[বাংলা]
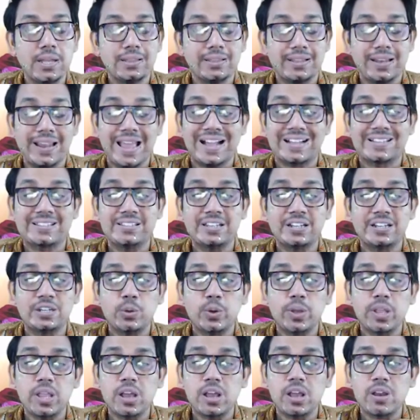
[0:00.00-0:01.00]
তাহলে অ্যাক্সিডেন্ট
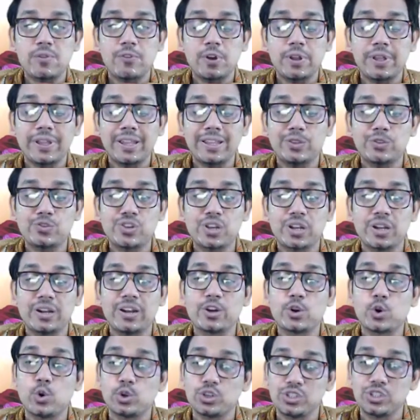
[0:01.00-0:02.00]
হয়ে যাওয়ার ফলে কিন্তু সেখানে
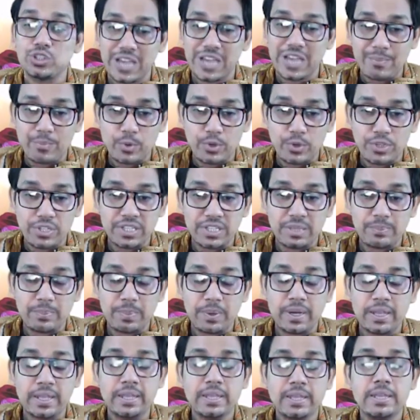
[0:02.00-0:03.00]
রোড জ্যাম হয়ে যেতে
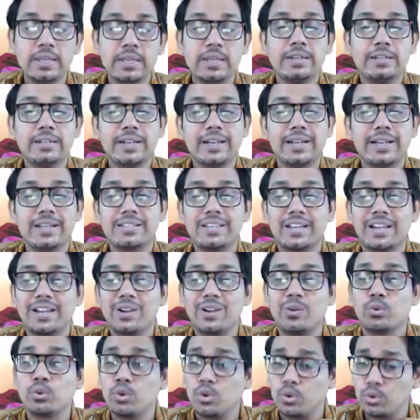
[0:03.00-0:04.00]
পারে ঠিক আছে সেখানে
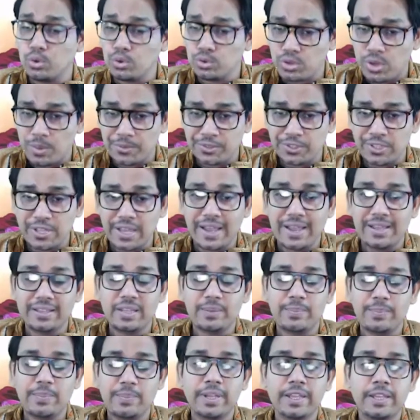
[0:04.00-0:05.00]
অন্য কোনো সমস্যা দেখা
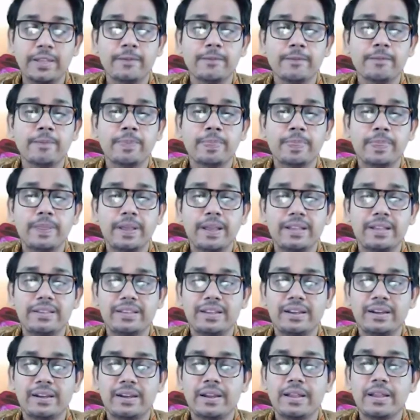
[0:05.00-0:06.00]
যেতে পারে ঠিক আছে
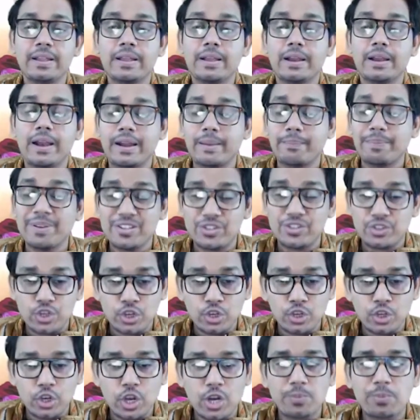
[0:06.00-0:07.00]
সেখানে একটা
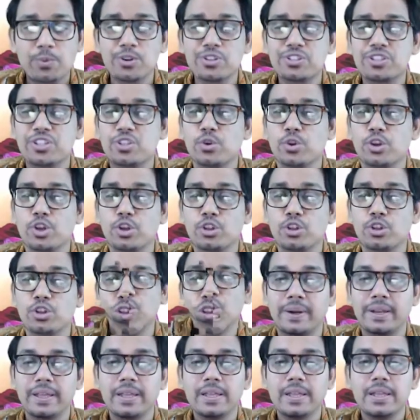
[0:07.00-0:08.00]
বিশৃঙ্খল পরিস্থিতি তৈরি হতে
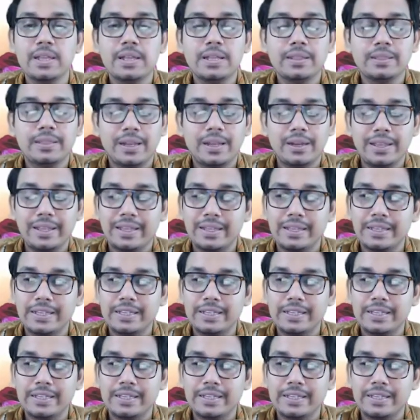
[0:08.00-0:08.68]
পারে তাহলে